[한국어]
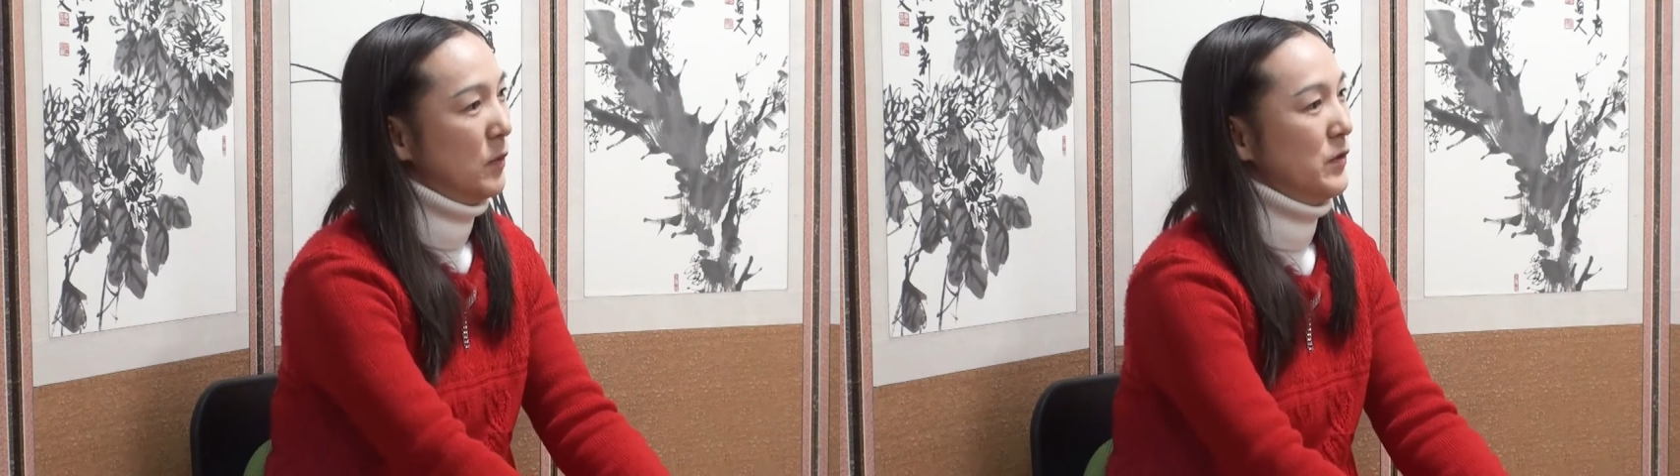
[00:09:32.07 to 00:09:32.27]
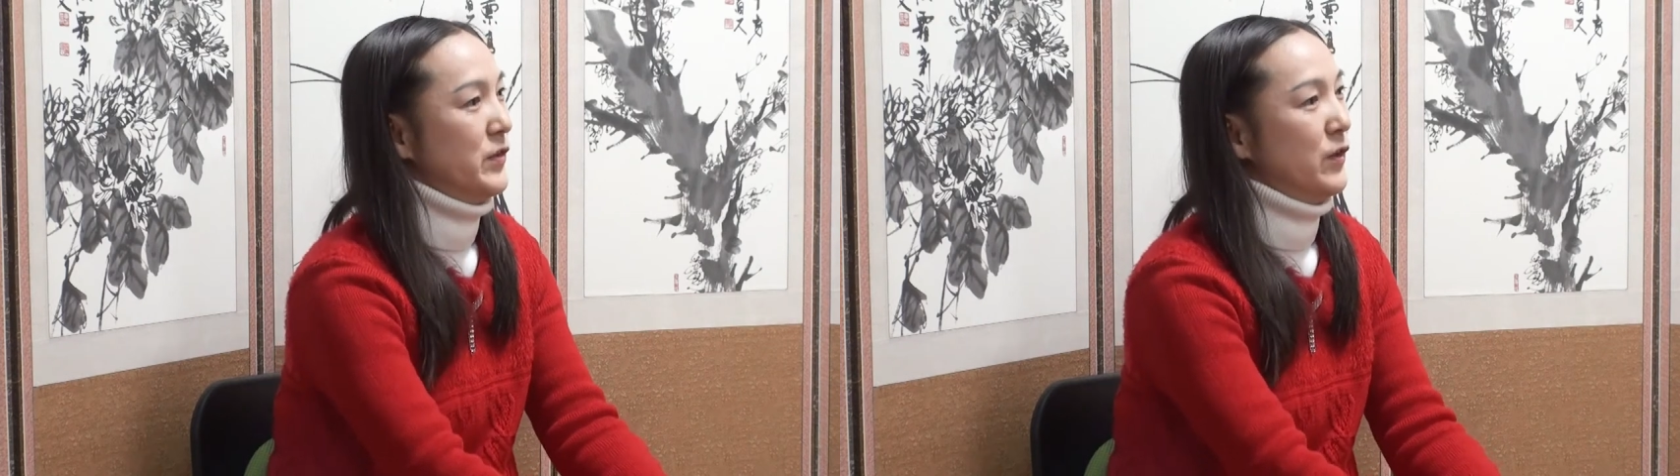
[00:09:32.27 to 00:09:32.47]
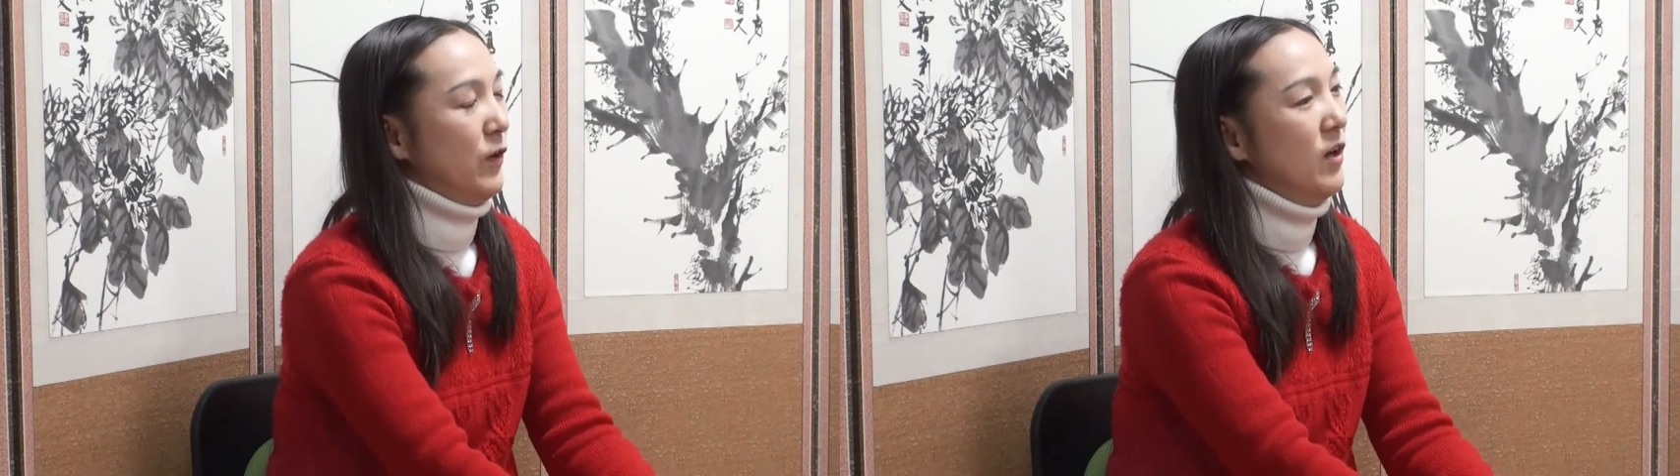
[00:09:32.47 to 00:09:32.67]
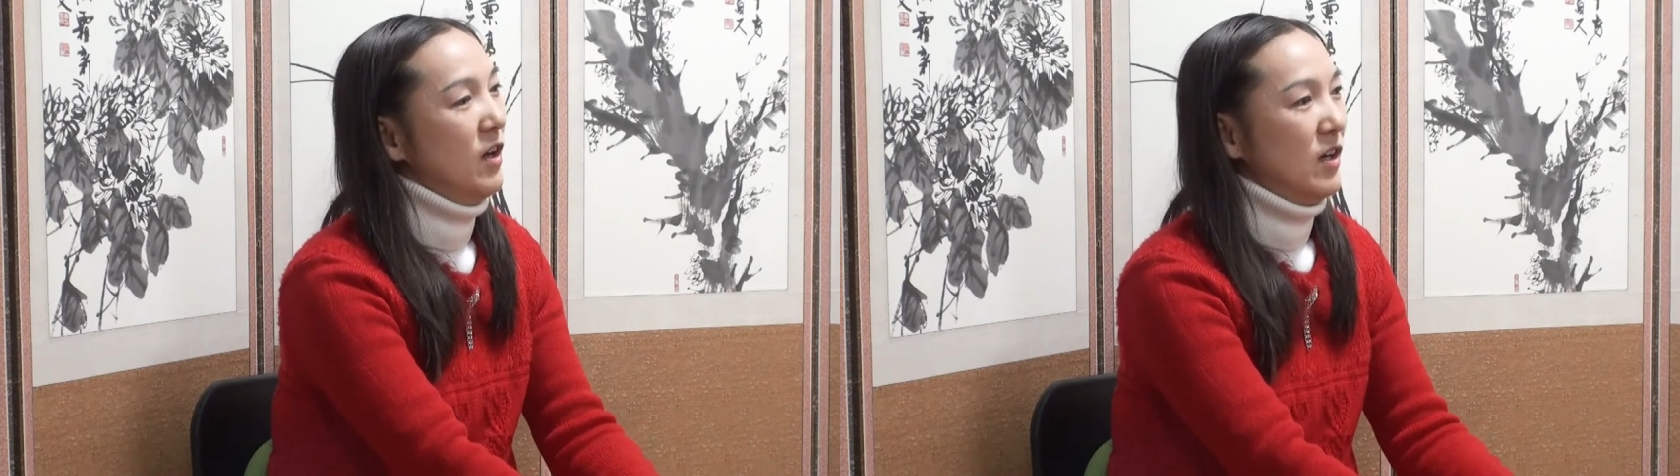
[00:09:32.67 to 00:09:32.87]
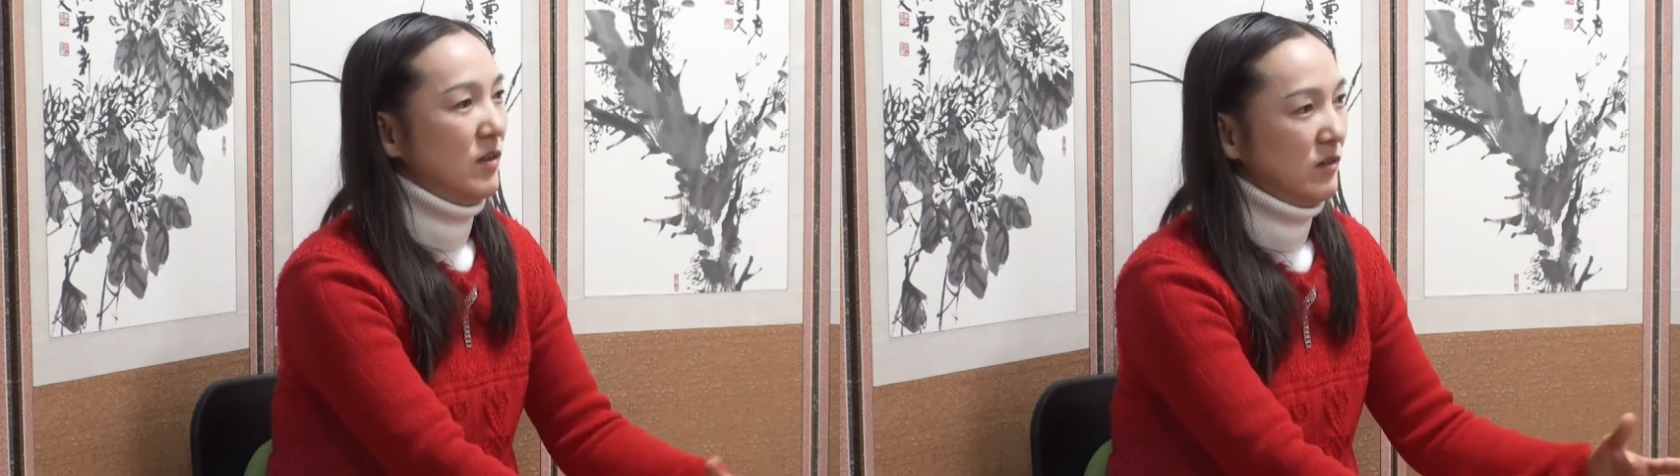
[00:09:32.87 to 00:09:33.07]
벌써
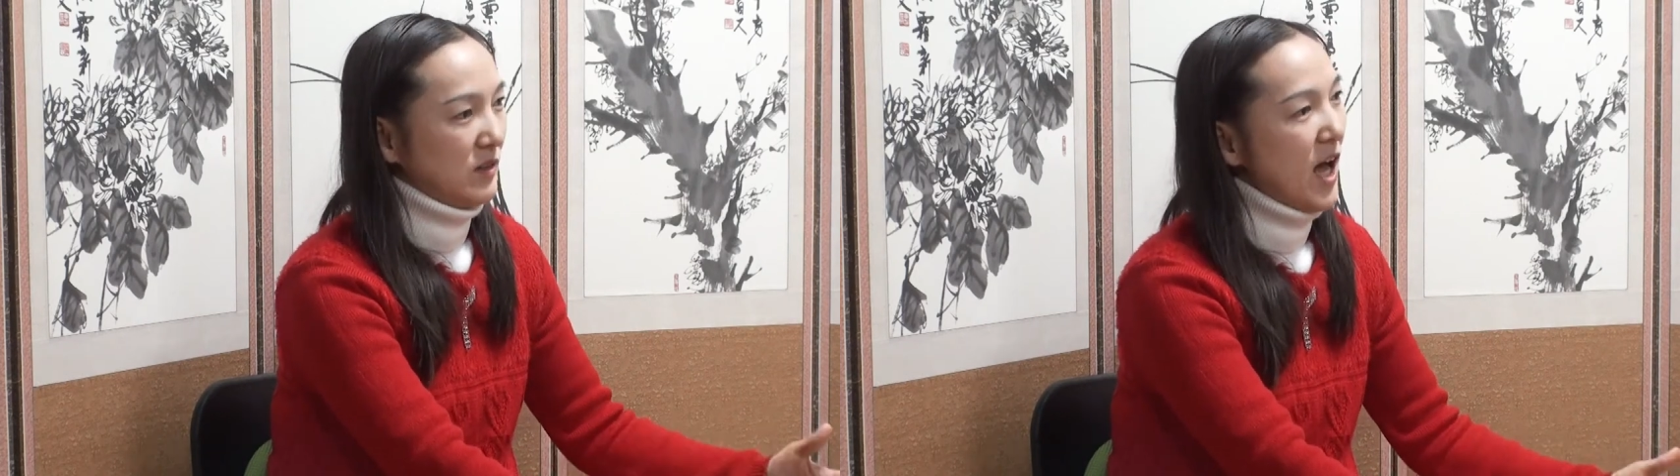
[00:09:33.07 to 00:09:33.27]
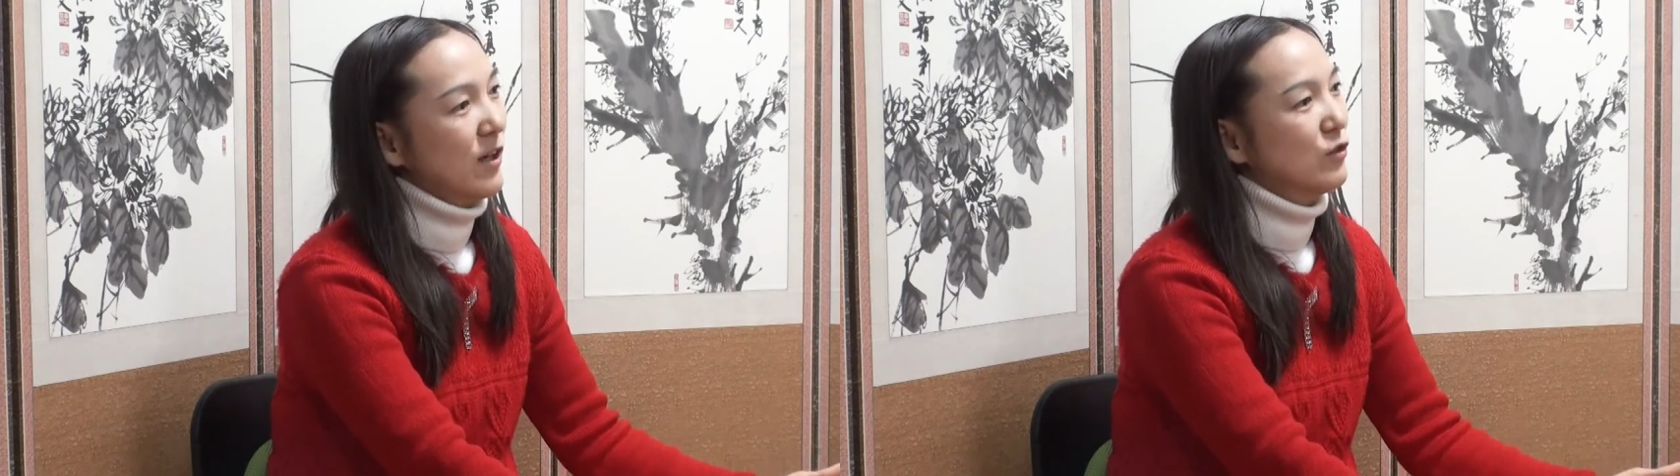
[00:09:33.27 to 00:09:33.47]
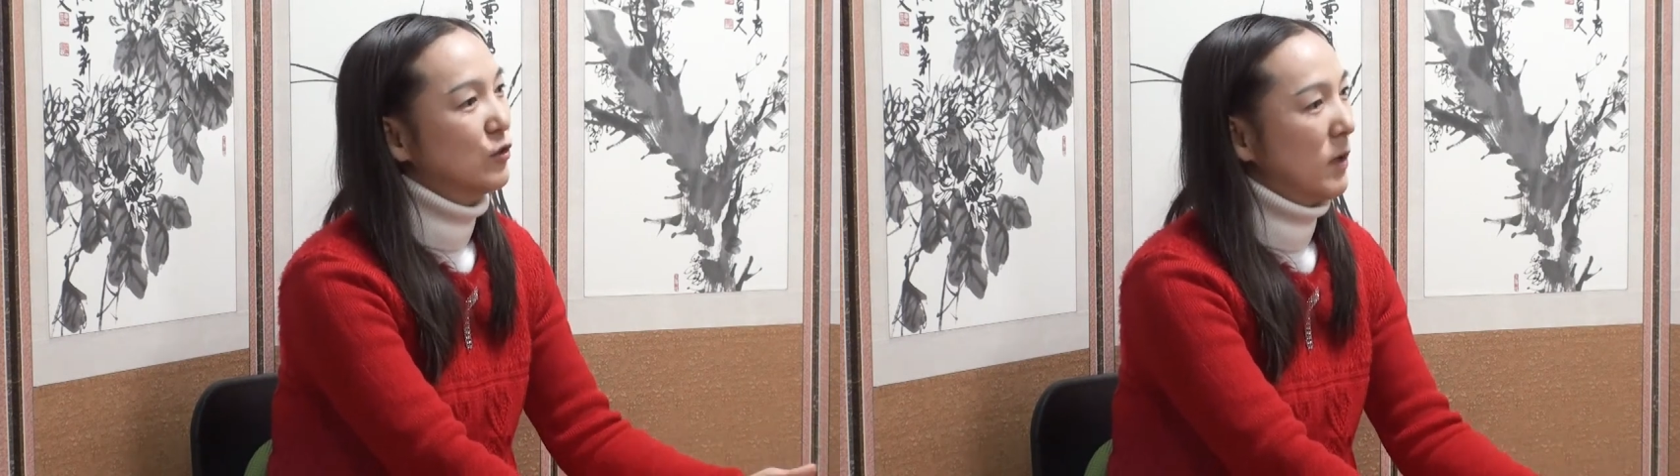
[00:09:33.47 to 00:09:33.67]
어, 상도